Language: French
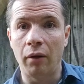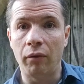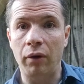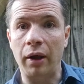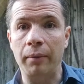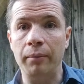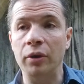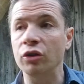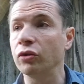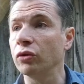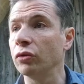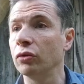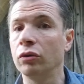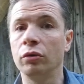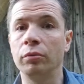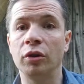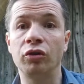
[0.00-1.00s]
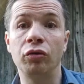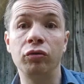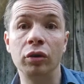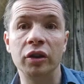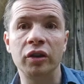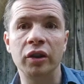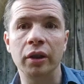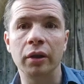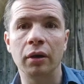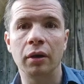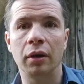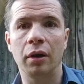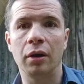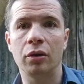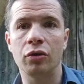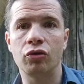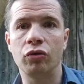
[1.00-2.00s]
Voilà, moi je, bah, vais vous laisser.
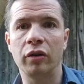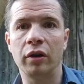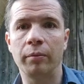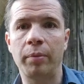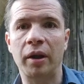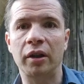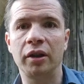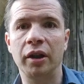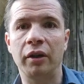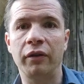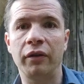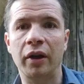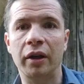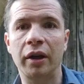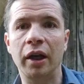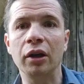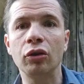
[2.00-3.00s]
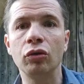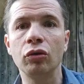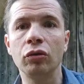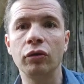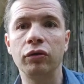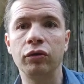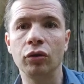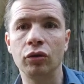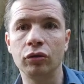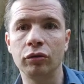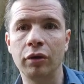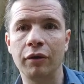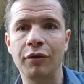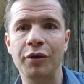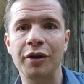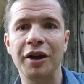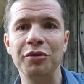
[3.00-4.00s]
Hein. Je vais partir faire quelques photos
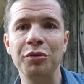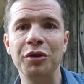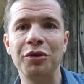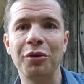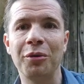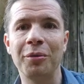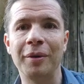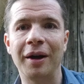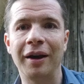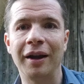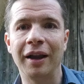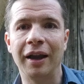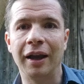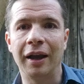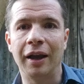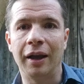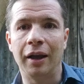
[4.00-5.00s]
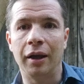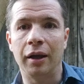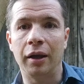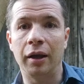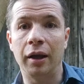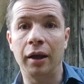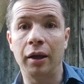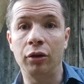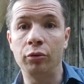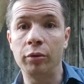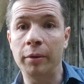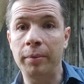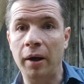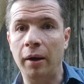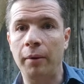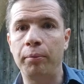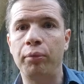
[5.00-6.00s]
avant que la nuit tombe. Et n'oubliez
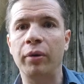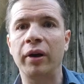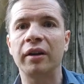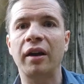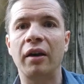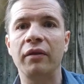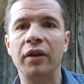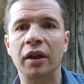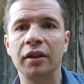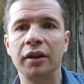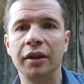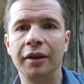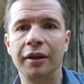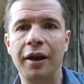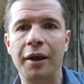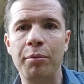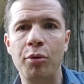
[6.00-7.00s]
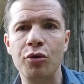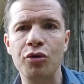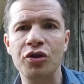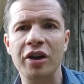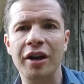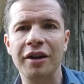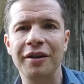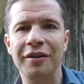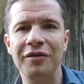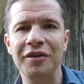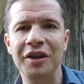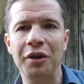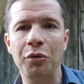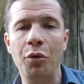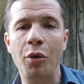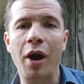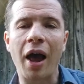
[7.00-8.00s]
pas, hein, pour être averti de la prochaine
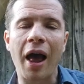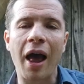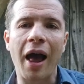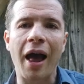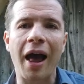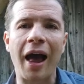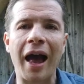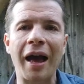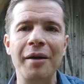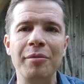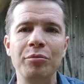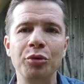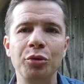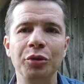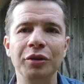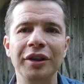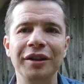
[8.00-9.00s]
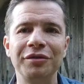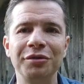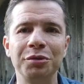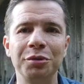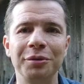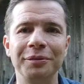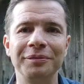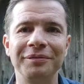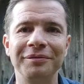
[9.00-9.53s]
vidéo, abonnez-vous